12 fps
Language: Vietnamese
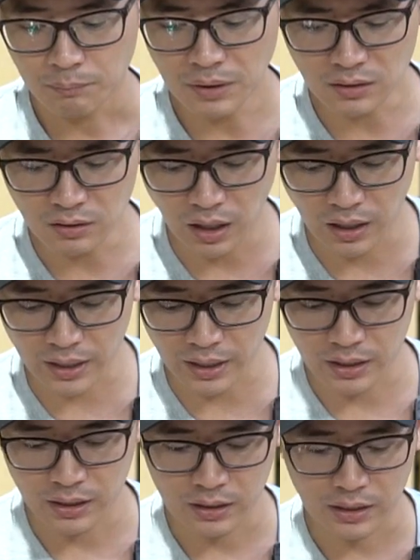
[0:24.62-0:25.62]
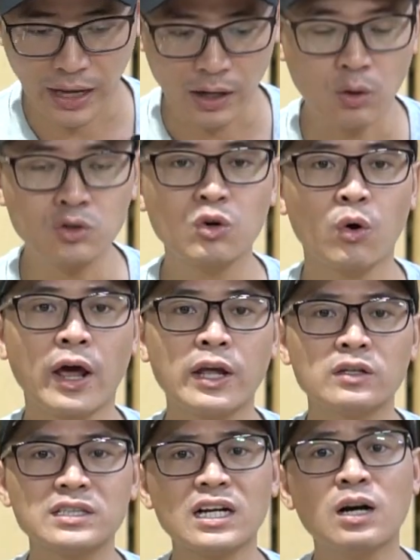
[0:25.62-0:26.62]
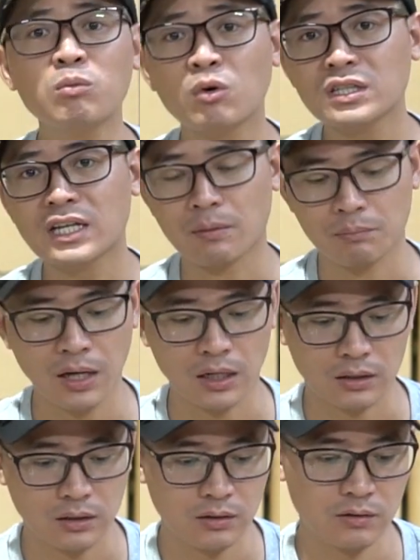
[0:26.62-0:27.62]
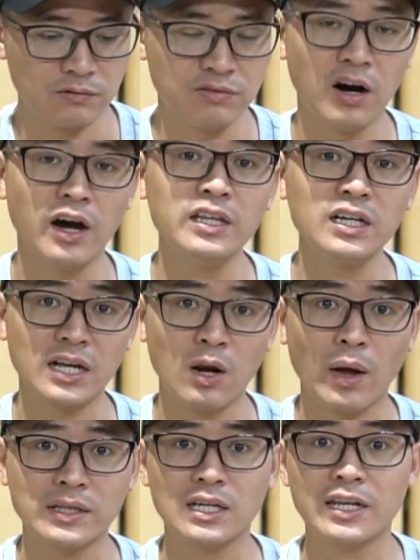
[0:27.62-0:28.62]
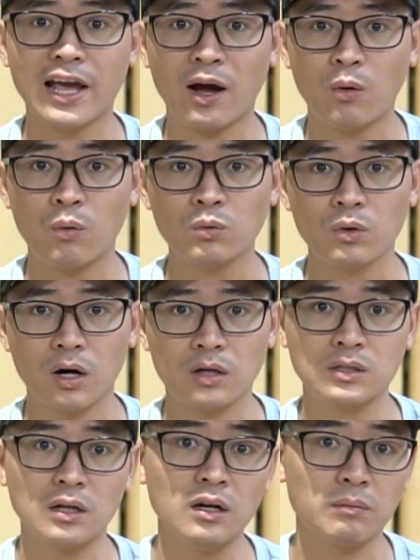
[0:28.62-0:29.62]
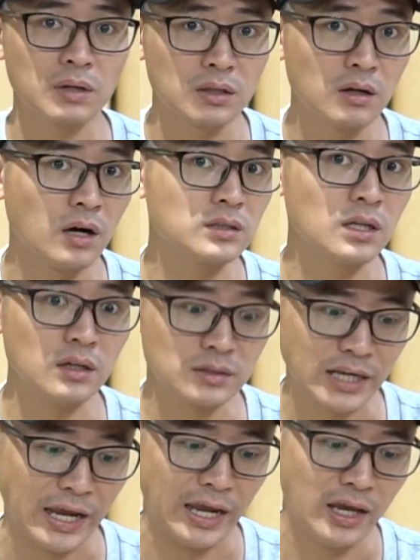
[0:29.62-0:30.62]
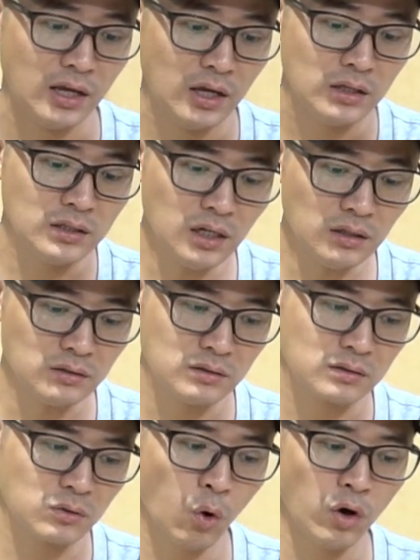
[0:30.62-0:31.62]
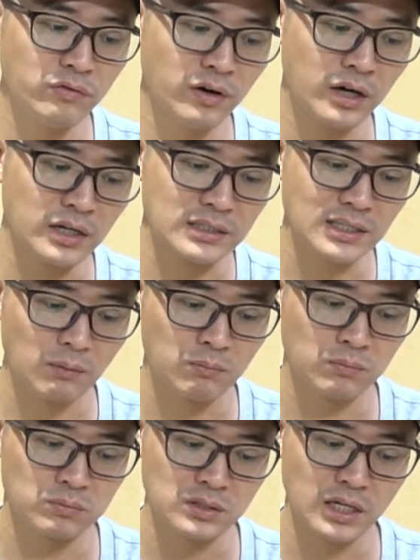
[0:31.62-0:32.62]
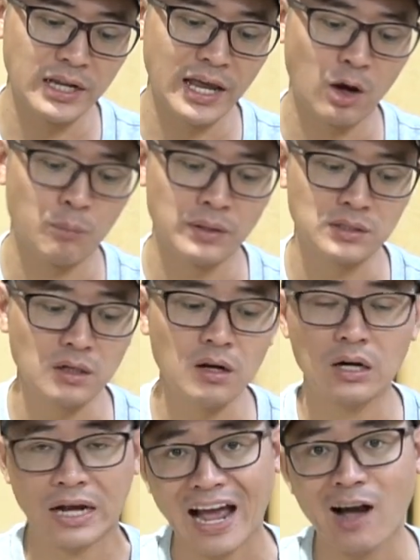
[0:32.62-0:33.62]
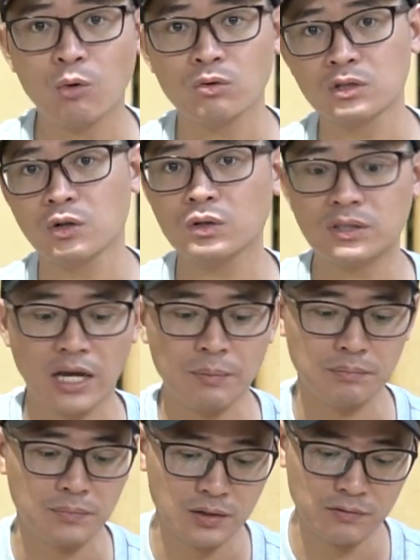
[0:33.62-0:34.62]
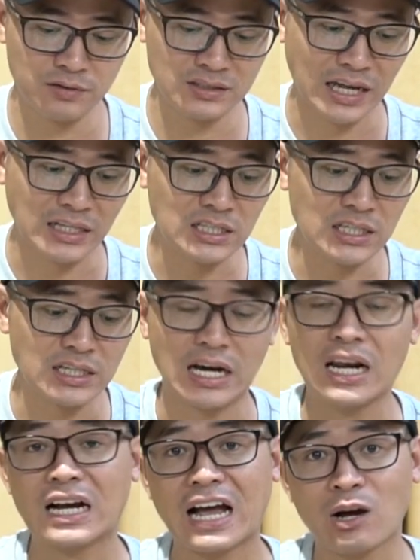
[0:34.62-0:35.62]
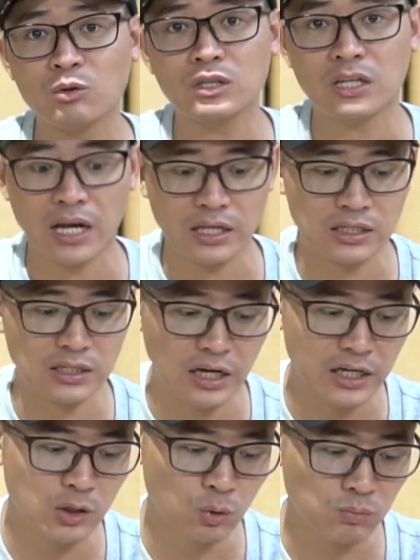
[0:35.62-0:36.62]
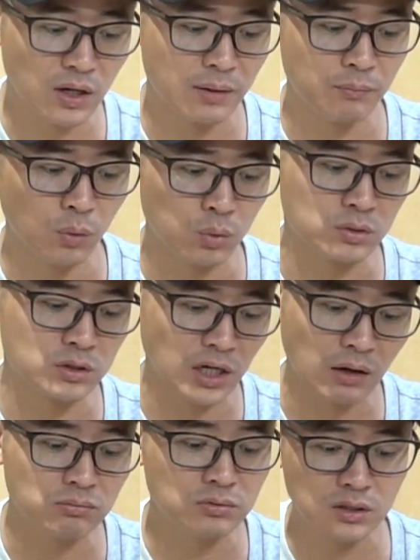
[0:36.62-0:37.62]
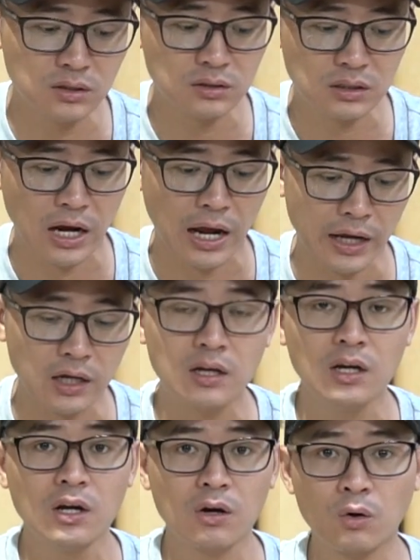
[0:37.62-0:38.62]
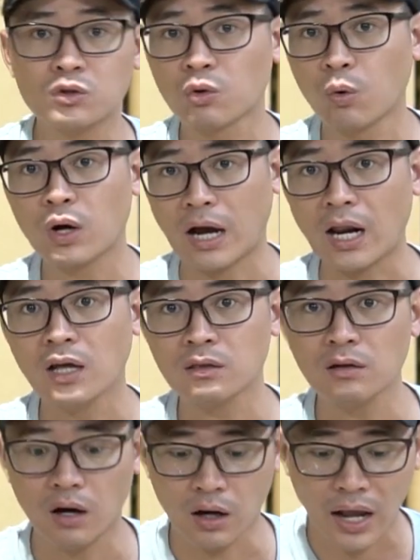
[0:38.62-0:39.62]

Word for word: Bình thường ấy, cái con số đấy nó sẽ không có gì đặc biệt với những cái loại dây đeo uh, chất lượng bình thường, chất lượng rẻ. Nhưng đối với cái dòng dây đeo mà chất lượng cao, Reload Safe với giá trị khá là cao như thế này thì đây đúng là một trong những cái con số khá là ấn tượng.